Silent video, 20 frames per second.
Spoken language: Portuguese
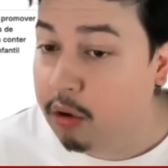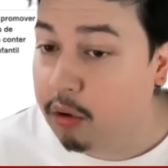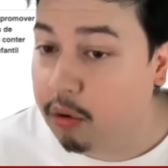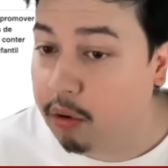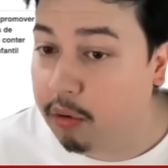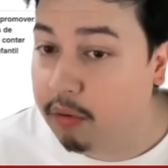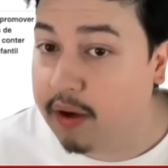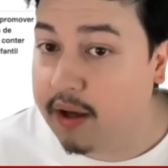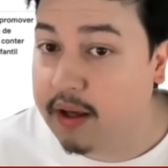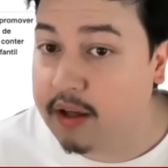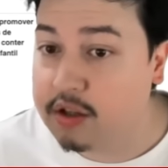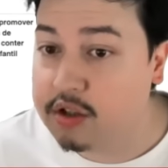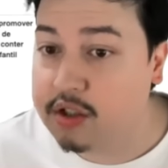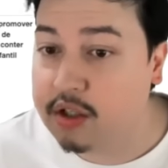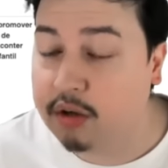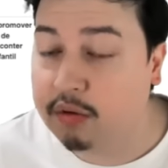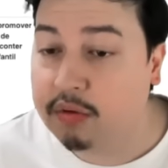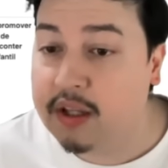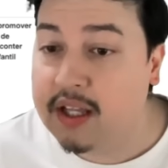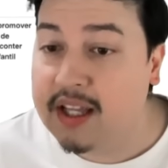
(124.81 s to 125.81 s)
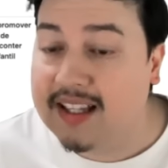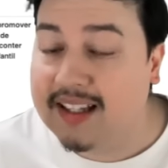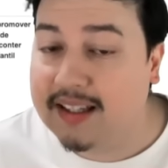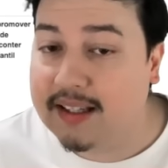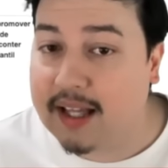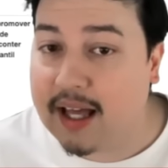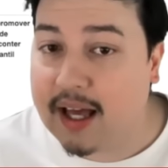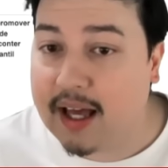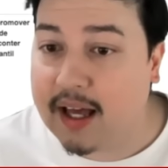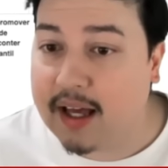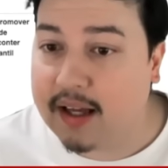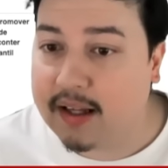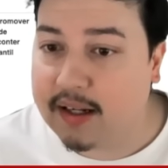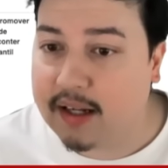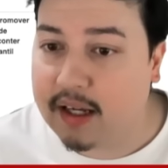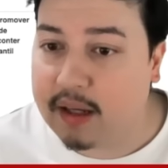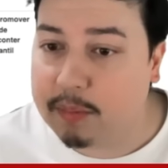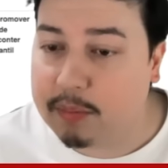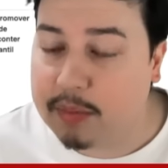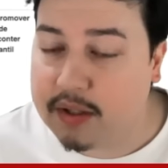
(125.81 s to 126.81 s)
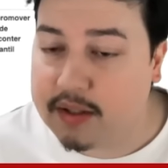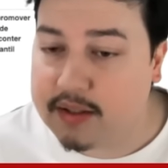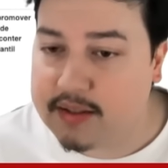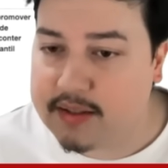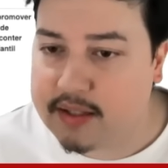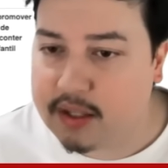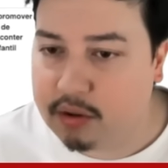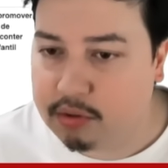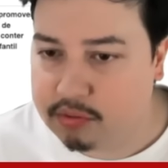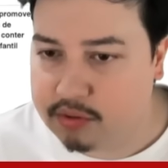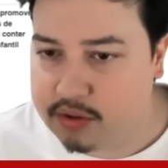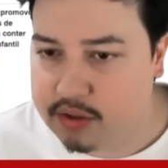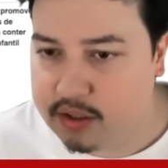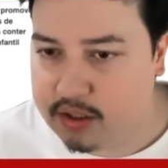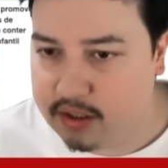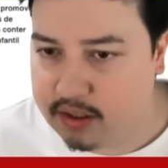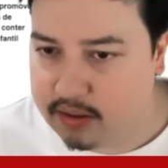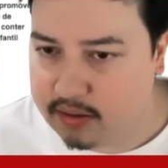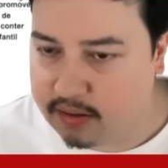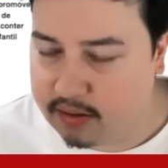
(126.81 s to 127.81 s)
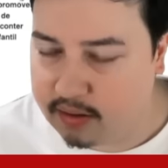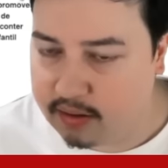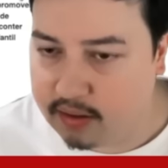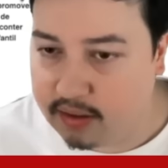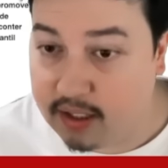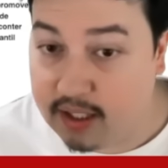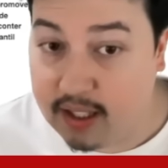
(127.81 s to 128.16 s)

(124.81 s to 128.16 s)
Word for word: com a região da Arábia Saudita,